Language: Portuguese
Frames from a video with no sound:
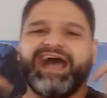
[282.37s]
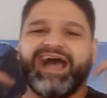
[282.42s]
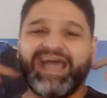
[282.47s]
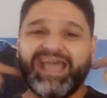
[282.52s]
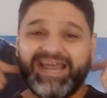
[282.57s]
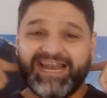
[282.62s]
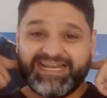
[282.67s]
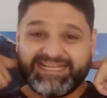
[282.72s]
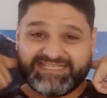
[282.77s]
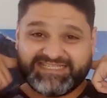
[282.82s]
a
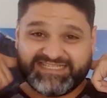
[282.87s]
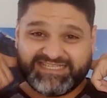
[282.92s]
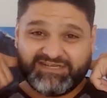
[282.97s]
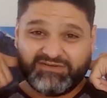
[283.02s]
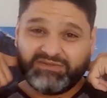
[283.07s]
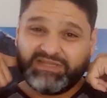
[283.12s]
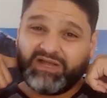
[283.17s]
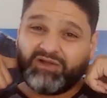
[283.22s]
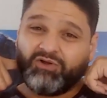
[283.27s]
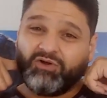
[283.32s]

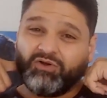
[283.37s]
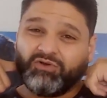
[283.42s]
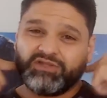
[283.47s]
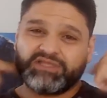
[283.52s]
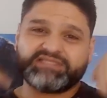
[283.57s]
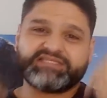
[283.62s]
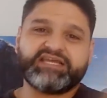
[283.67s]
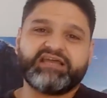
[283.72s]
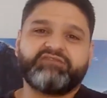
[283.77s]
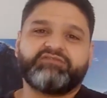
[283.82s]
relação da
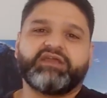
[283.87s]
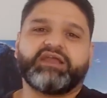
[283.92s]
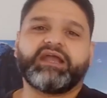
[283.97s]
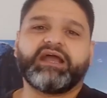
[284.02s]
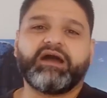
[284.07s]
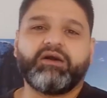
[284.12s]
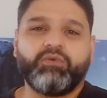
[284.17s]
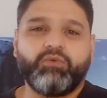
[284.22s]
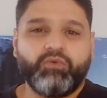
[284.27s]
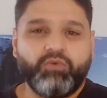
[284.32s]
coluna
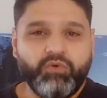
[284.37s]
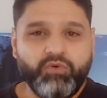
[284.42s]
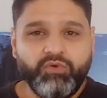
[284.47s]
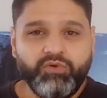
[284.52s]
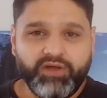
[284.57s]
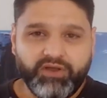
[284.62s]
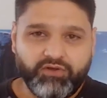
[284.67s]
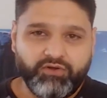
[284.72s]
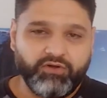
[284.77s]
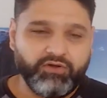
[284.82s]
cervical
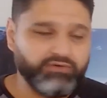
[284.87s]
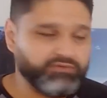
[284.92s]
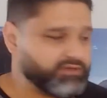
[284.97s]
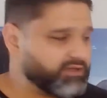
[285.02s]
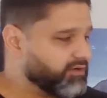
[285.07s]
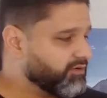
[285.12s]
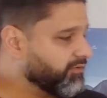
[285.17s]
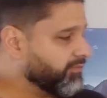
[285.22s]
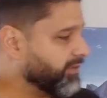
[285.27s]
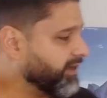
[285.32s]
com a
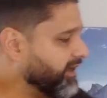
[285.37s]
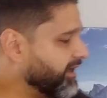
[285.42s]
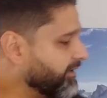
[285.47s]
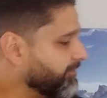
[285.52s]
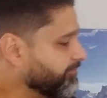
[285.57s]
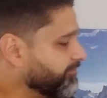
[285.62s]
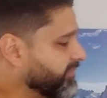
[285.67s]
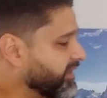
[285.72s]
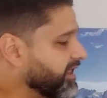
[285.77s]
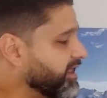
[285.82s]
coluna
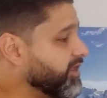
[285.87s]
lombar